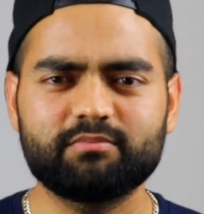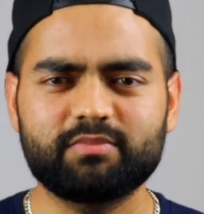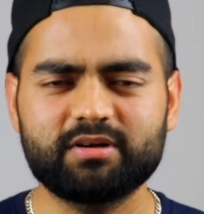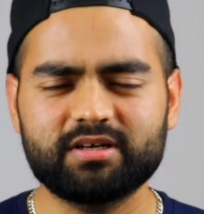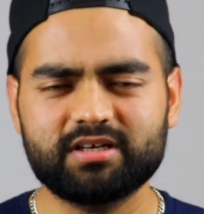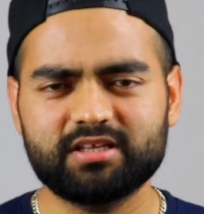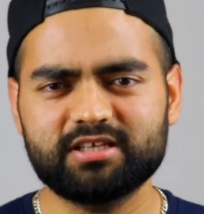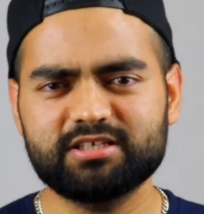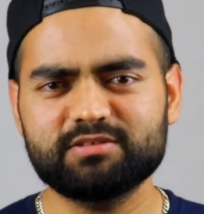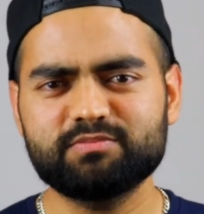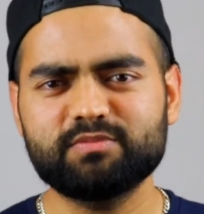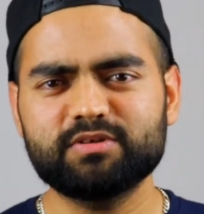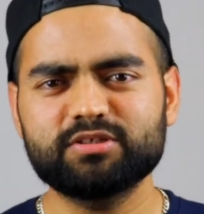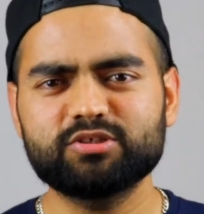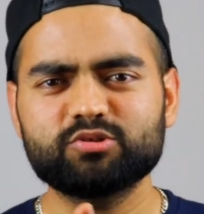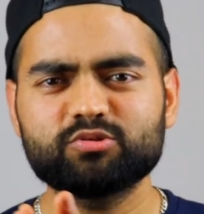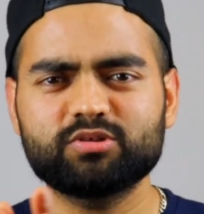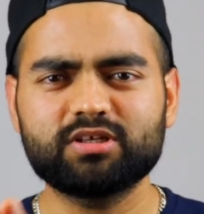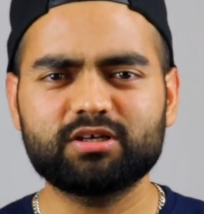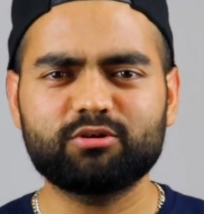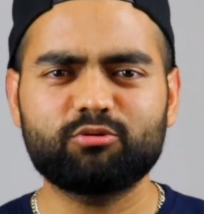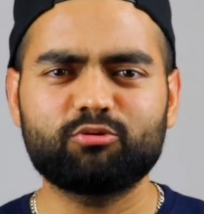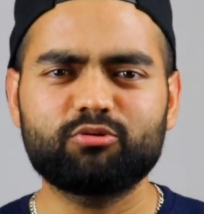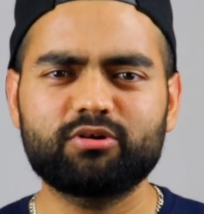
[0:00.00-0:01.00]
बट इसमें
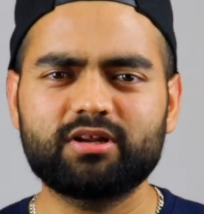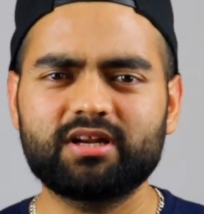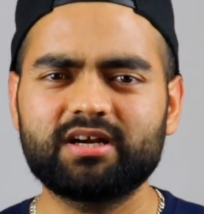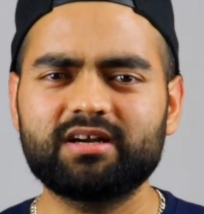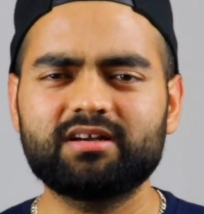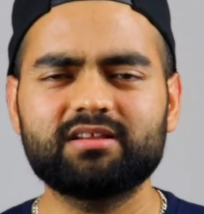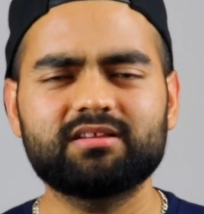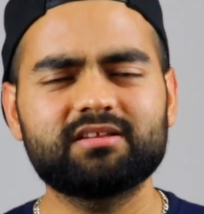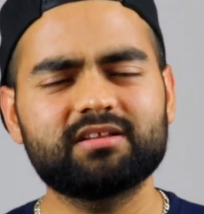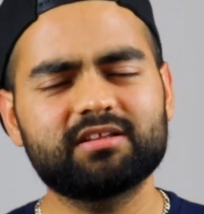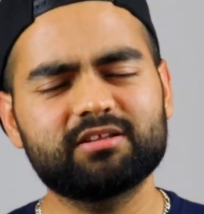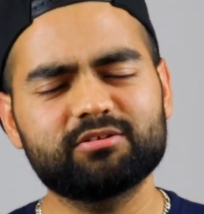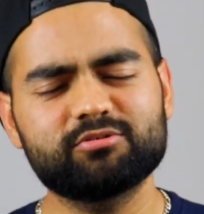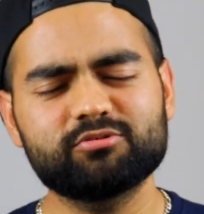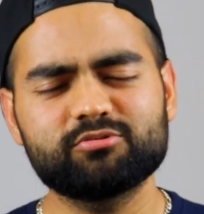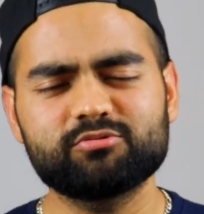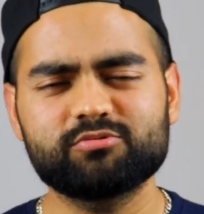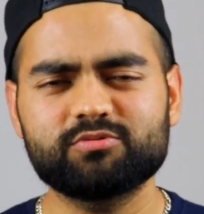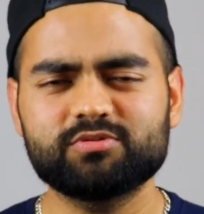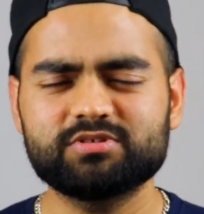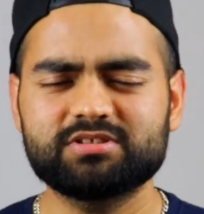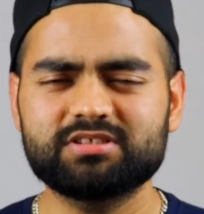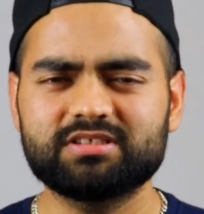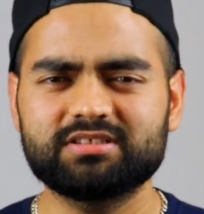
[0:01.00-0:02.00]
जो था कॉन्ट्रैक्ट था तो
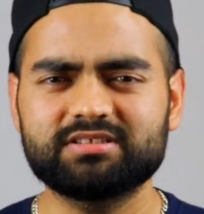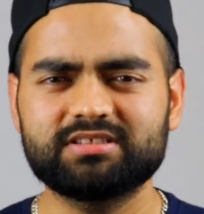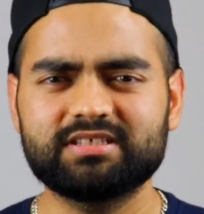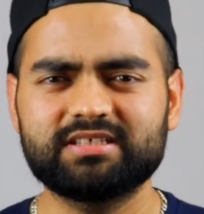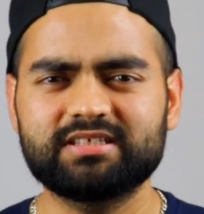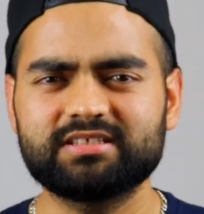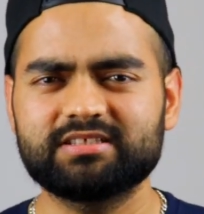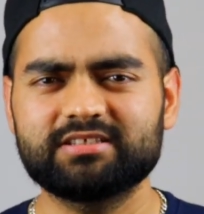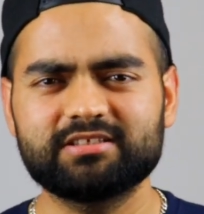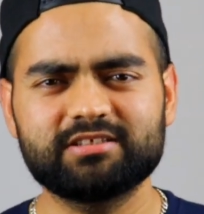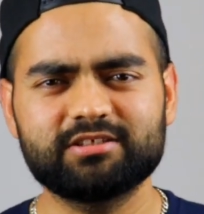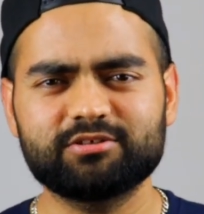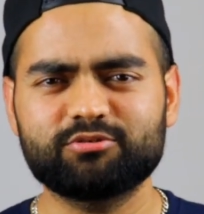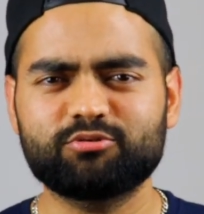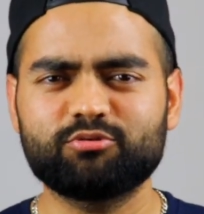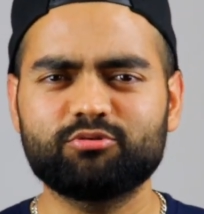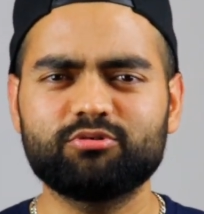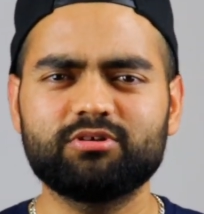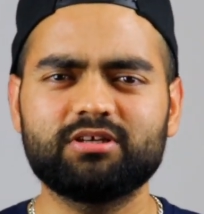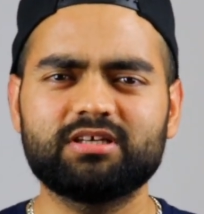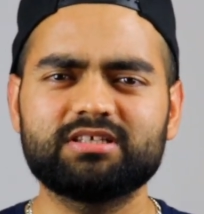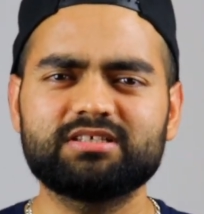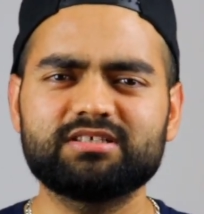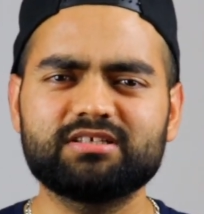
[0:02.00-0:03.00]
वो चलता रहता था
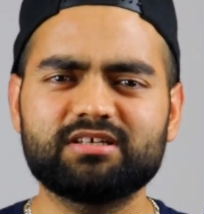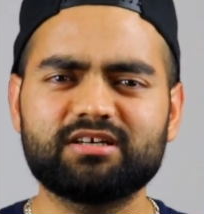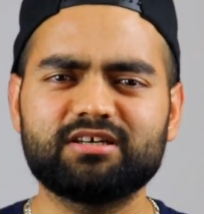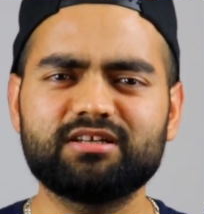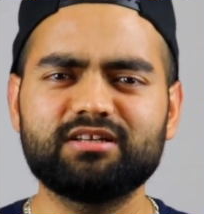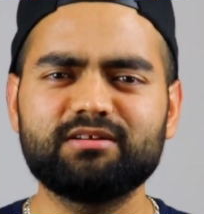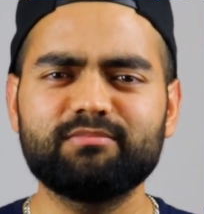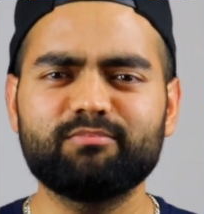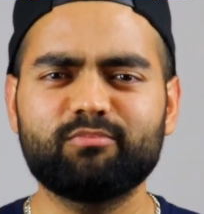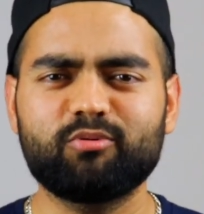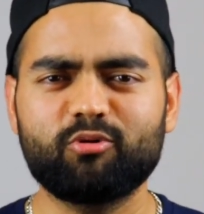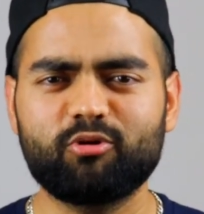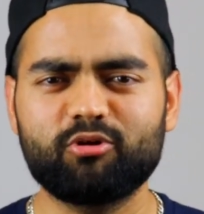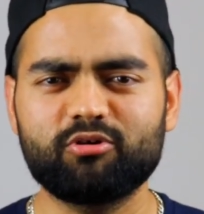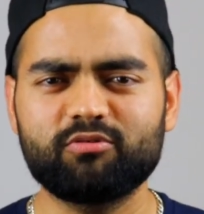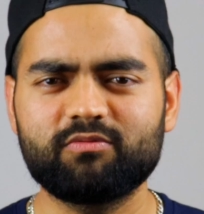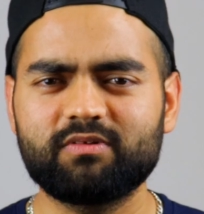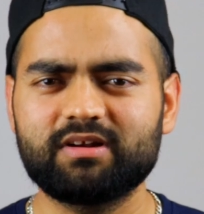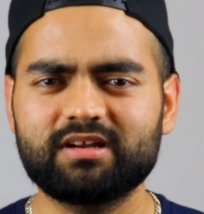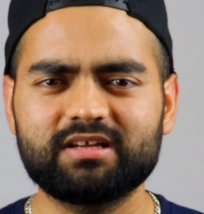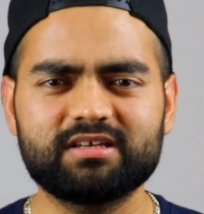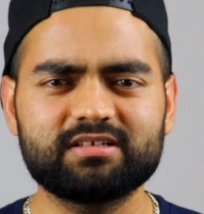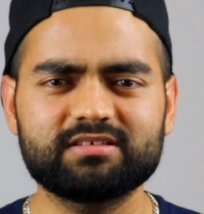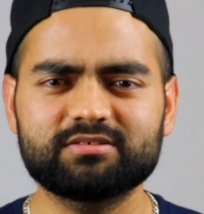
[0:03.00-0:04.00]
कोई ऐसे अनएम्प्लॉयड
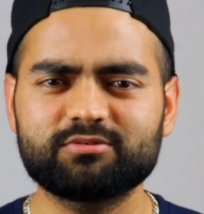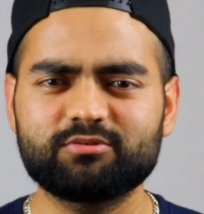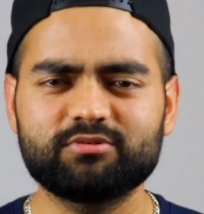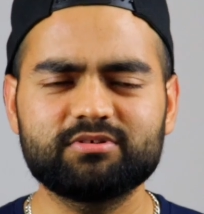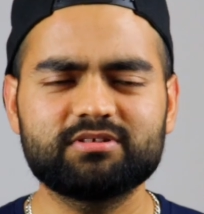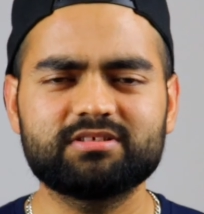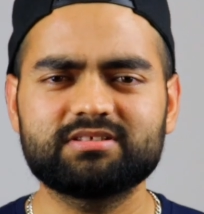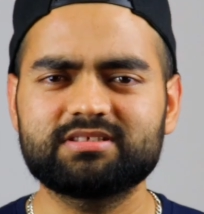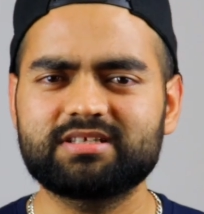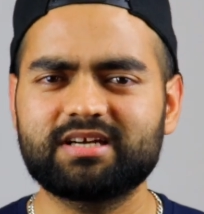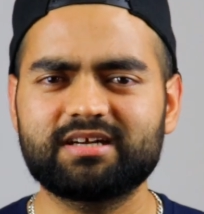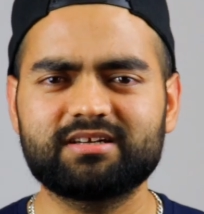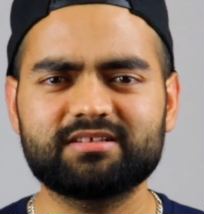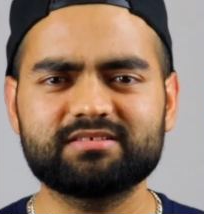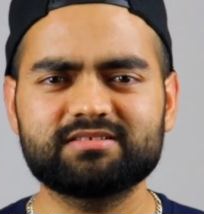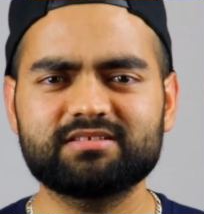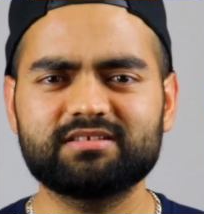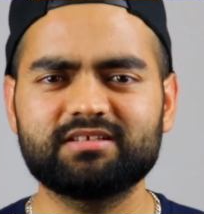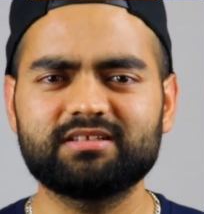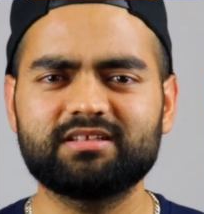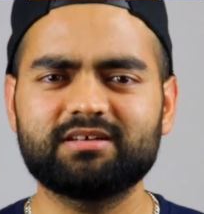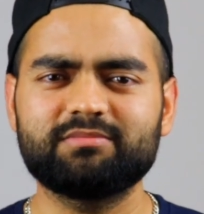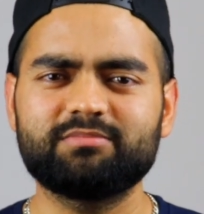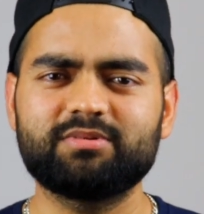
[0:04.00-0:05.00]
वाला कोई स्टेटस
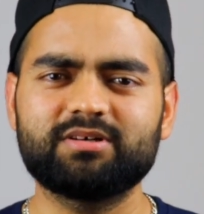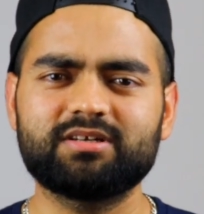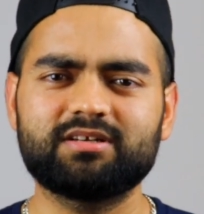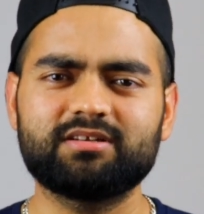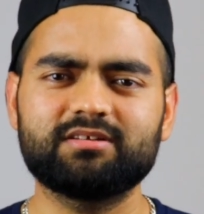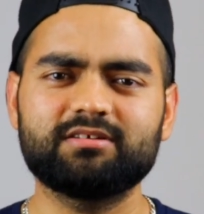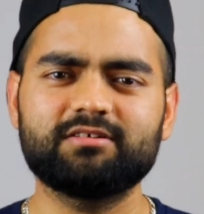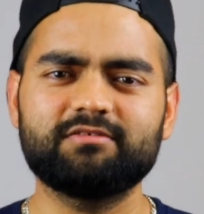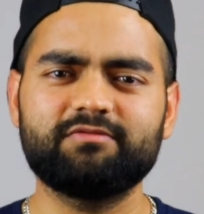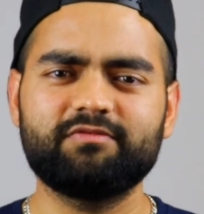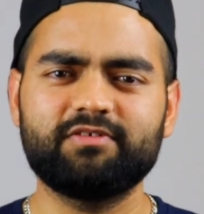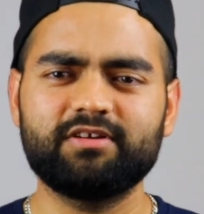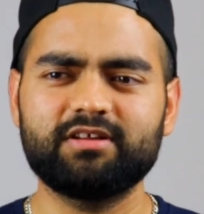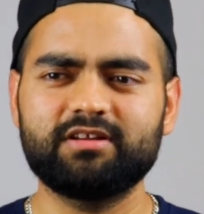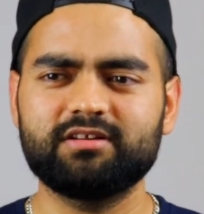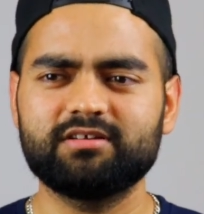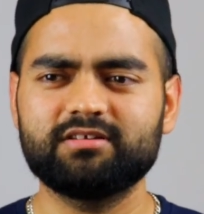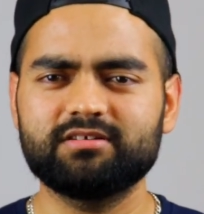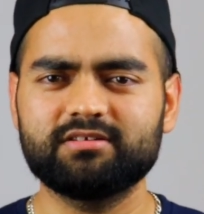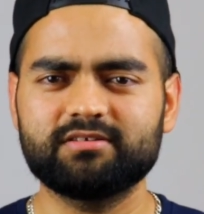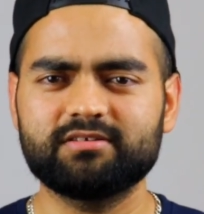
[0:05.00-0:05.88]
नहीं था बट फिर